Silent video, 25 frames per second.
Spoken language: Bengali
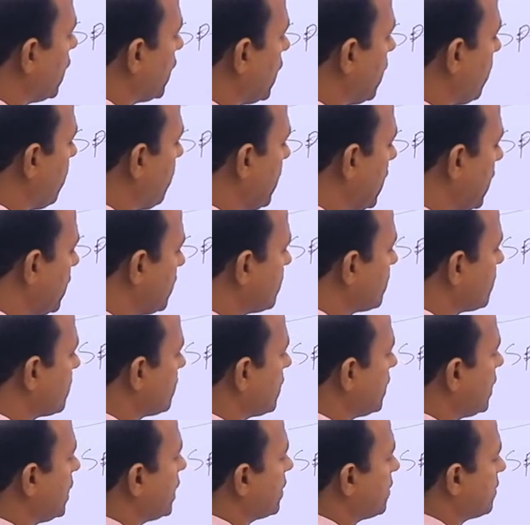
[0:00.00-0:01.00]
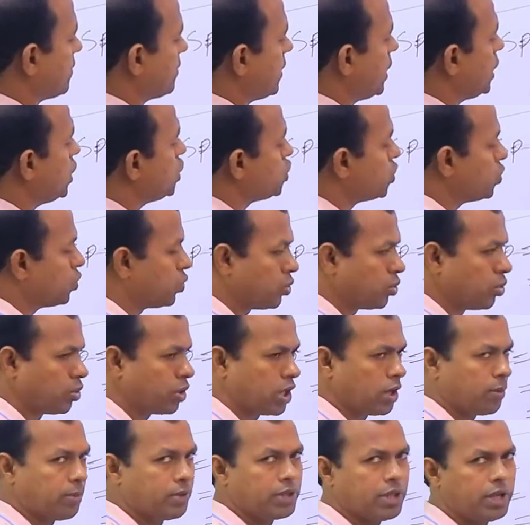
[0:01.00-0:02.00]
এ প্লাস এক্স এই সূত্রটি
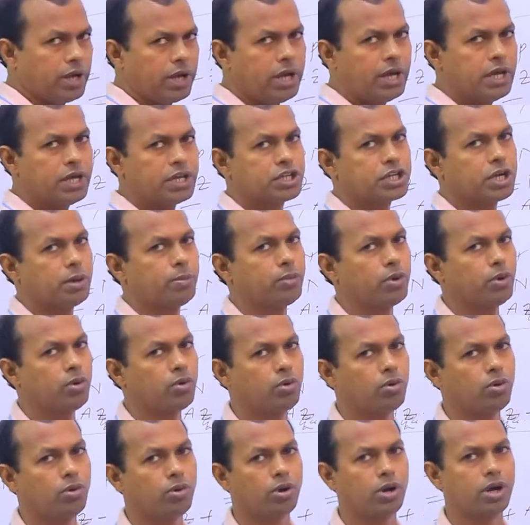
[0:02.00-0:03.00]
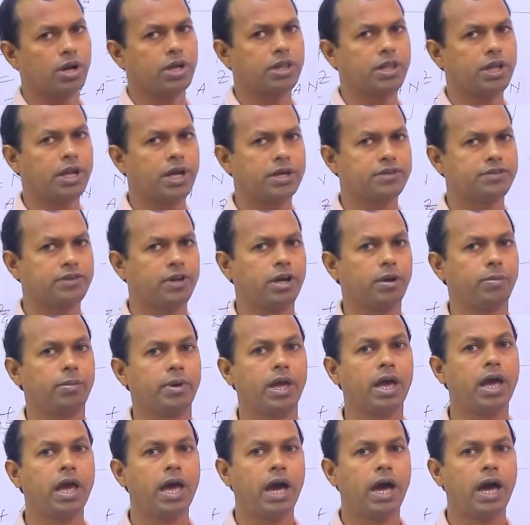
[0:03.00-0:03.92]
আমাদের সামনে অঙ্ক করার ক্ষেত্রে কাজে লাগবে